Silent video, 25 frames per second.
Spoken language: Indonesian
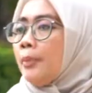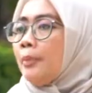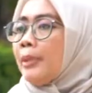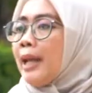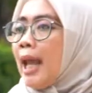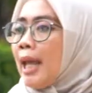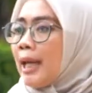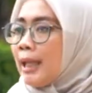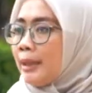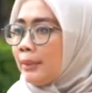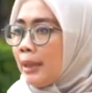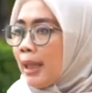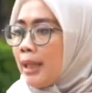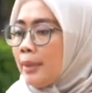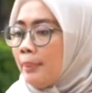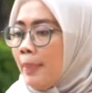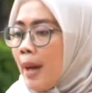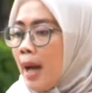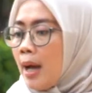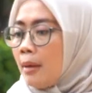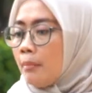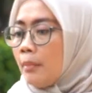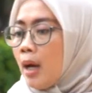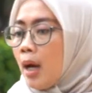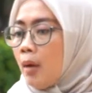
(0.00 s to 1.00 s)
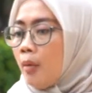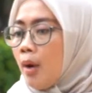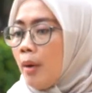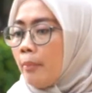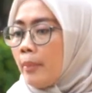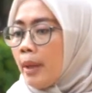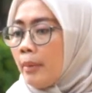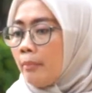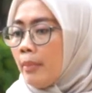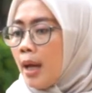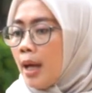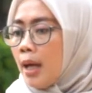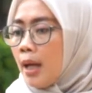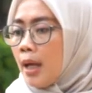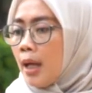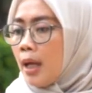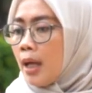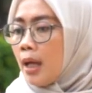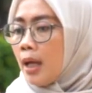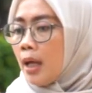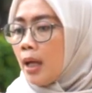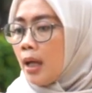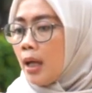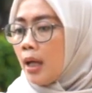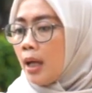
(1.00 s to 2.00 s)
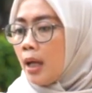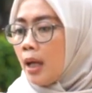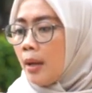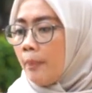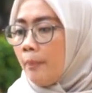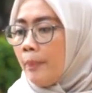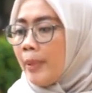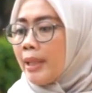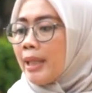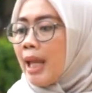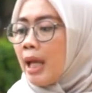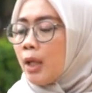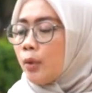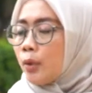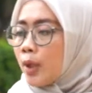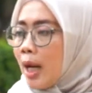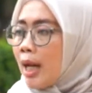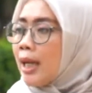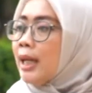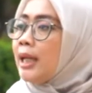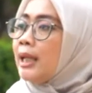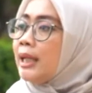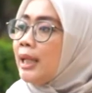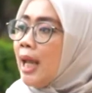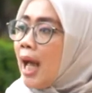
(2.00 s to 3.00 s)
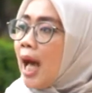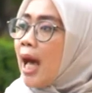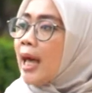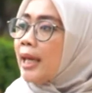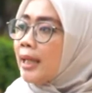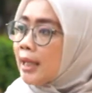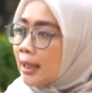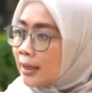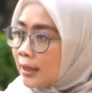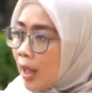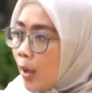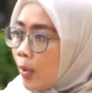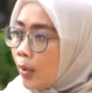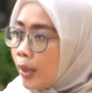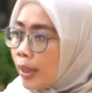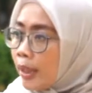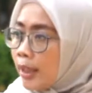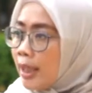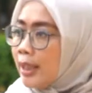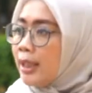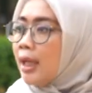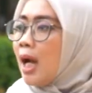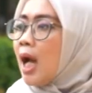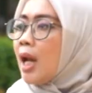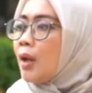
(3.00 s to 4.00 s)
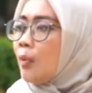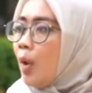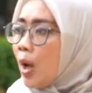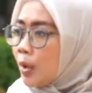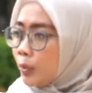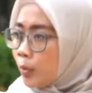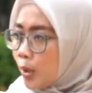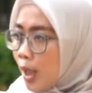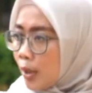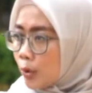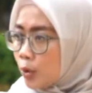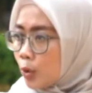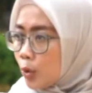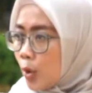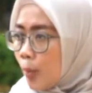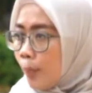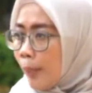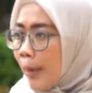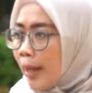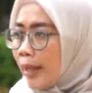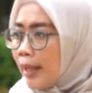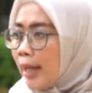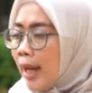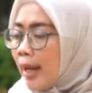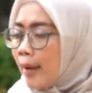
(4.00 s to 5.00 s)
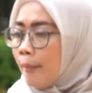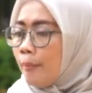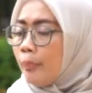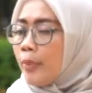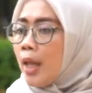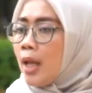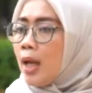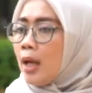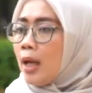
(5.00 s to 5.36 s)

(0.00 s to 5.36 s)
Menarik tadi Pak, bahwa memang uh, penyaluran di akhir tahun ini dengan waktu yang cukup pendek